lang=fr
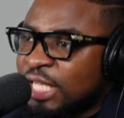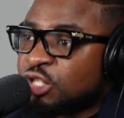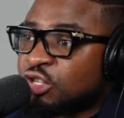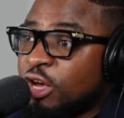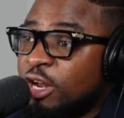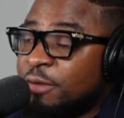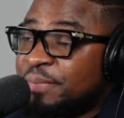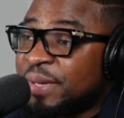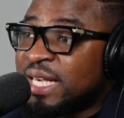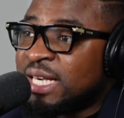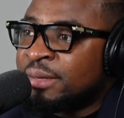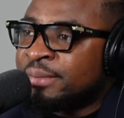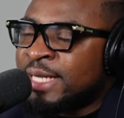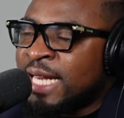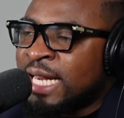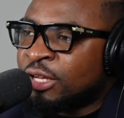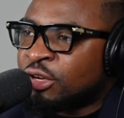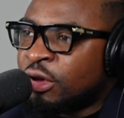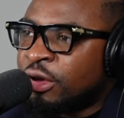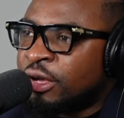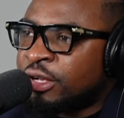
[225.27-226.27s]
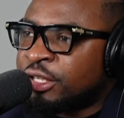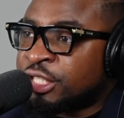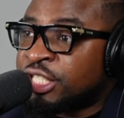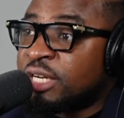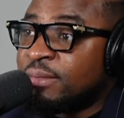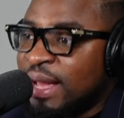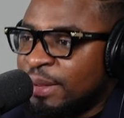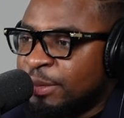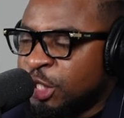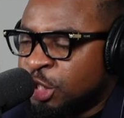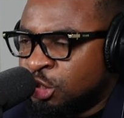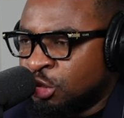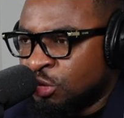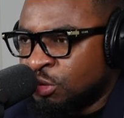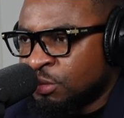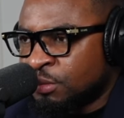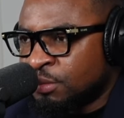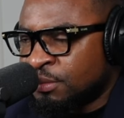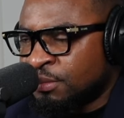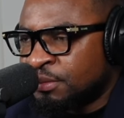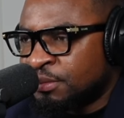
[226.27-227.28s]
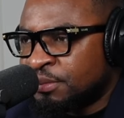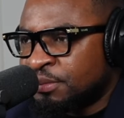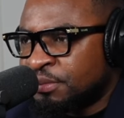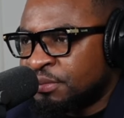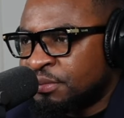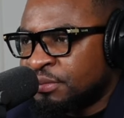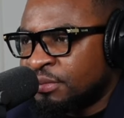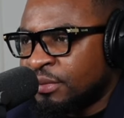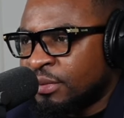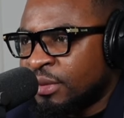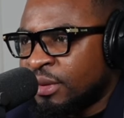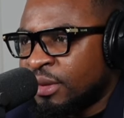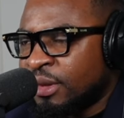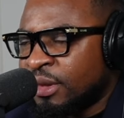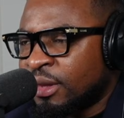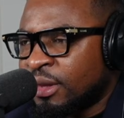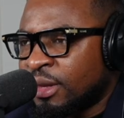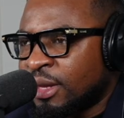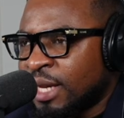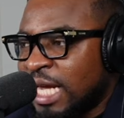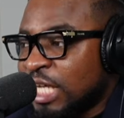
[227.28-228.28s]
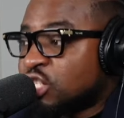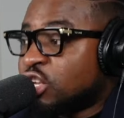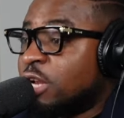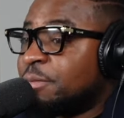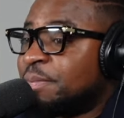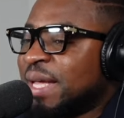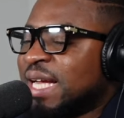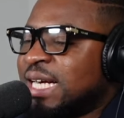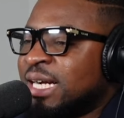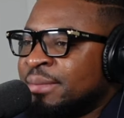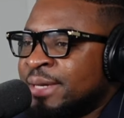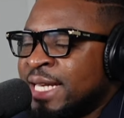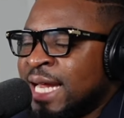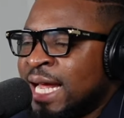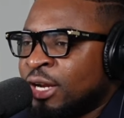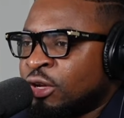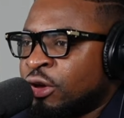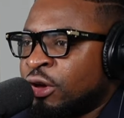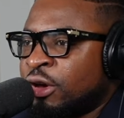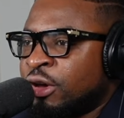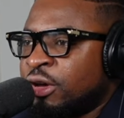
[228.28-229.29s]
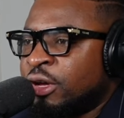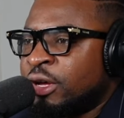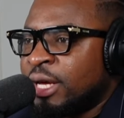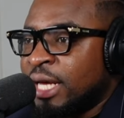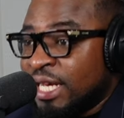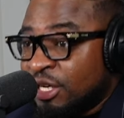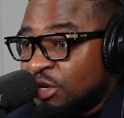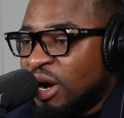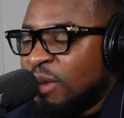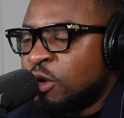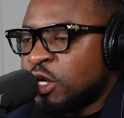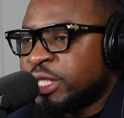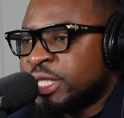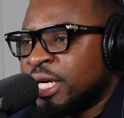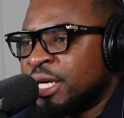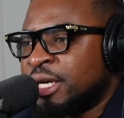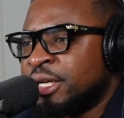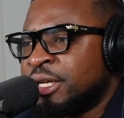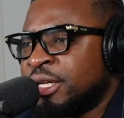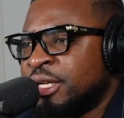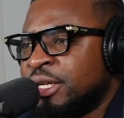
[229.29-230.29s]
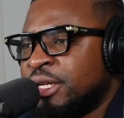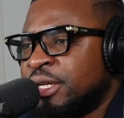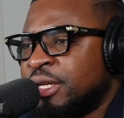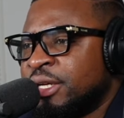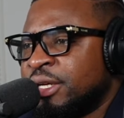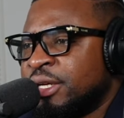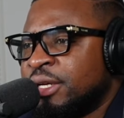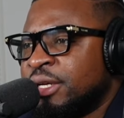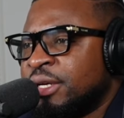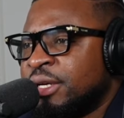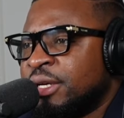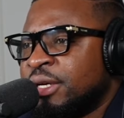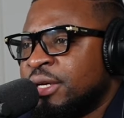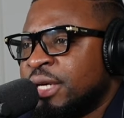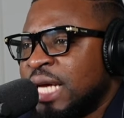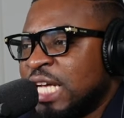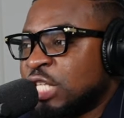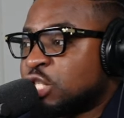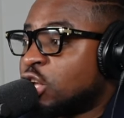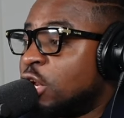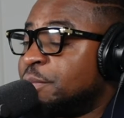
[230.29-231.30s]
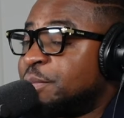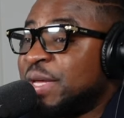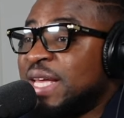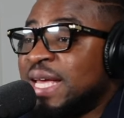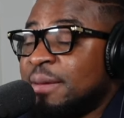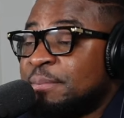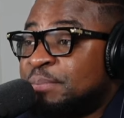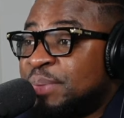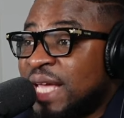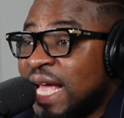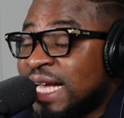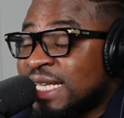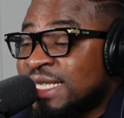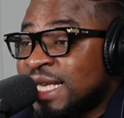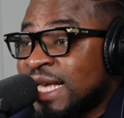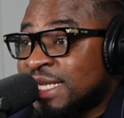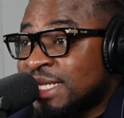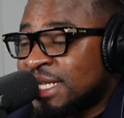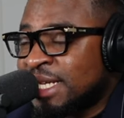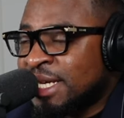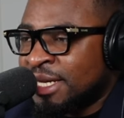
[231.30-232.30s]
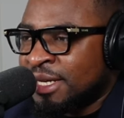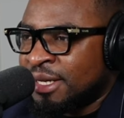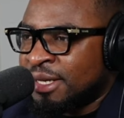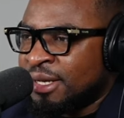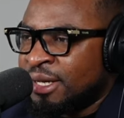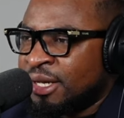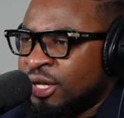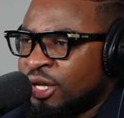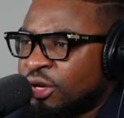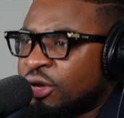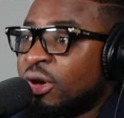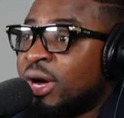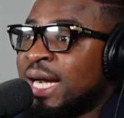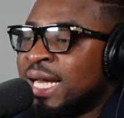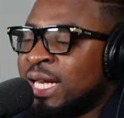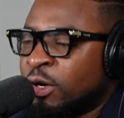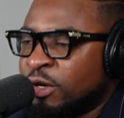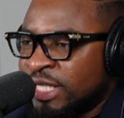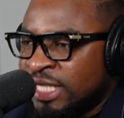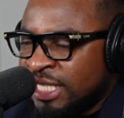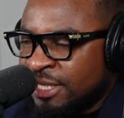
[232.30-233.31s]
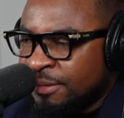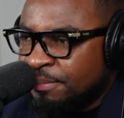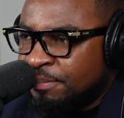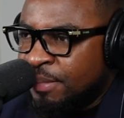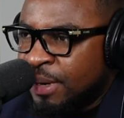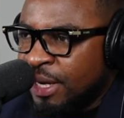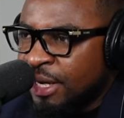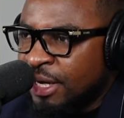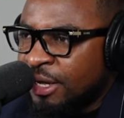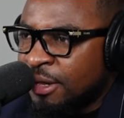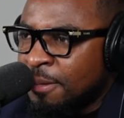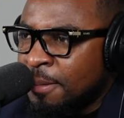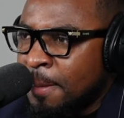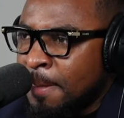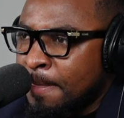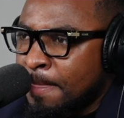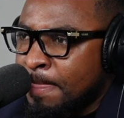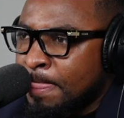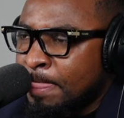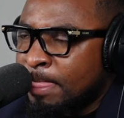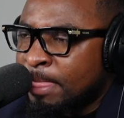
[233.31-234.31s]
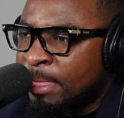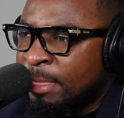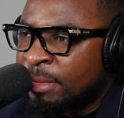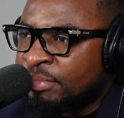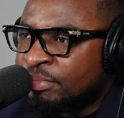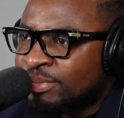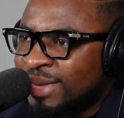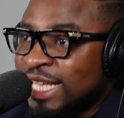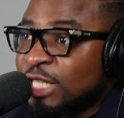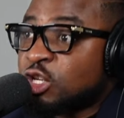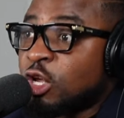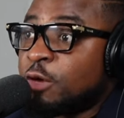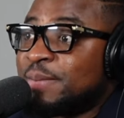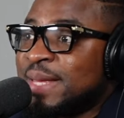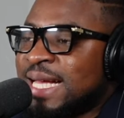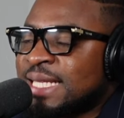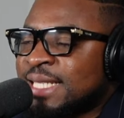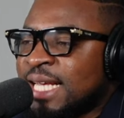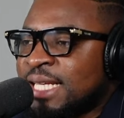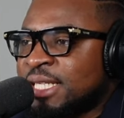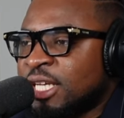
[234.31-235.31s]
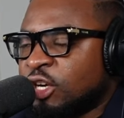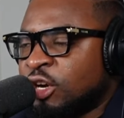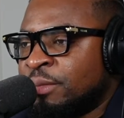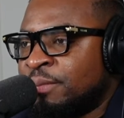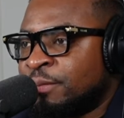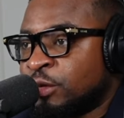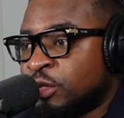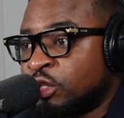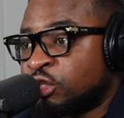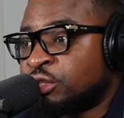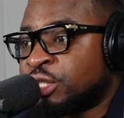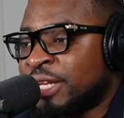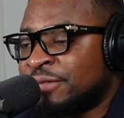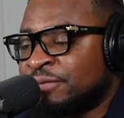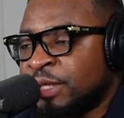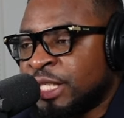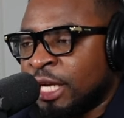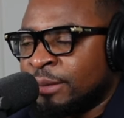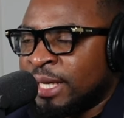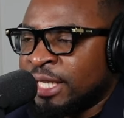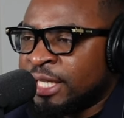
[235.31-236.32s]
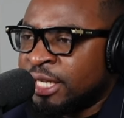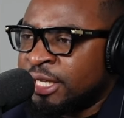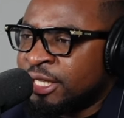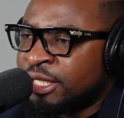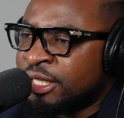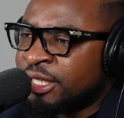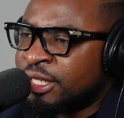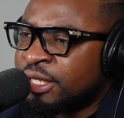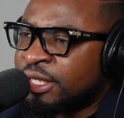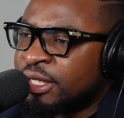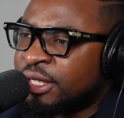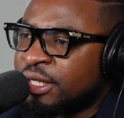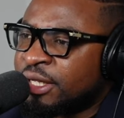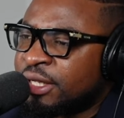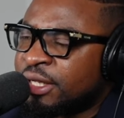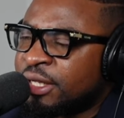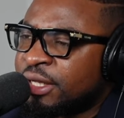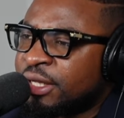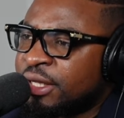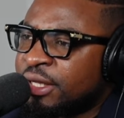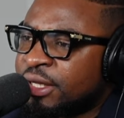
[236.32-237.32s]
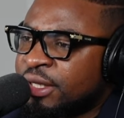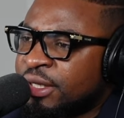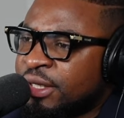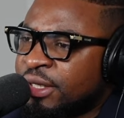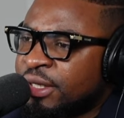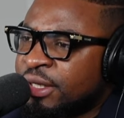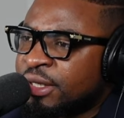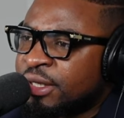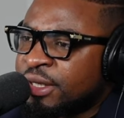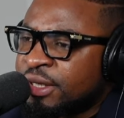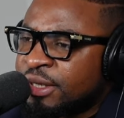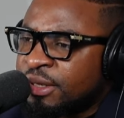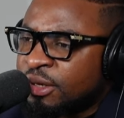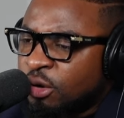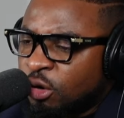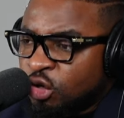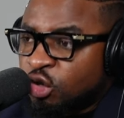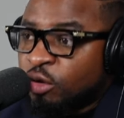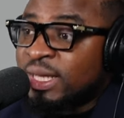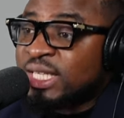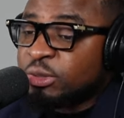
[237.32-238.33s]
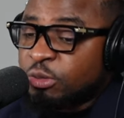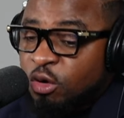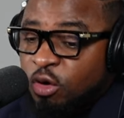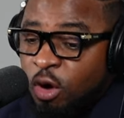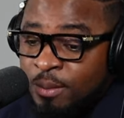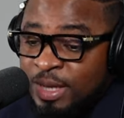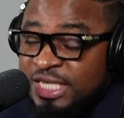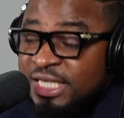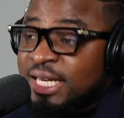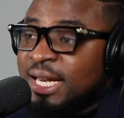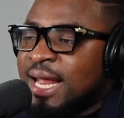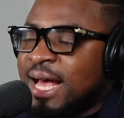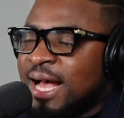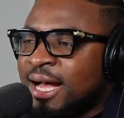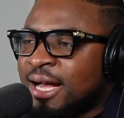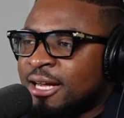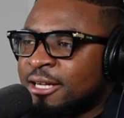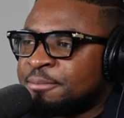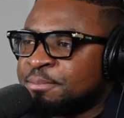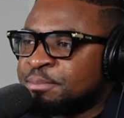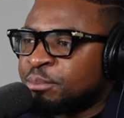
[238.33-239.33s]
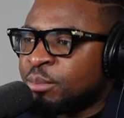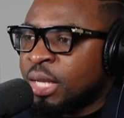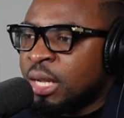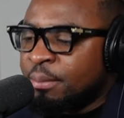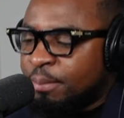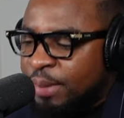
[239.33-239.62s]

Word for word: Est-ce que le plus criminel que Gilbert Bidjo? Est-ce que le plus criminel que Edouard Bossan? Est-ce que le pire assassin que Renault Dib? Est-ce que le pire assassin que, Joseph Michel Mateli? Automatiquement, commencer là.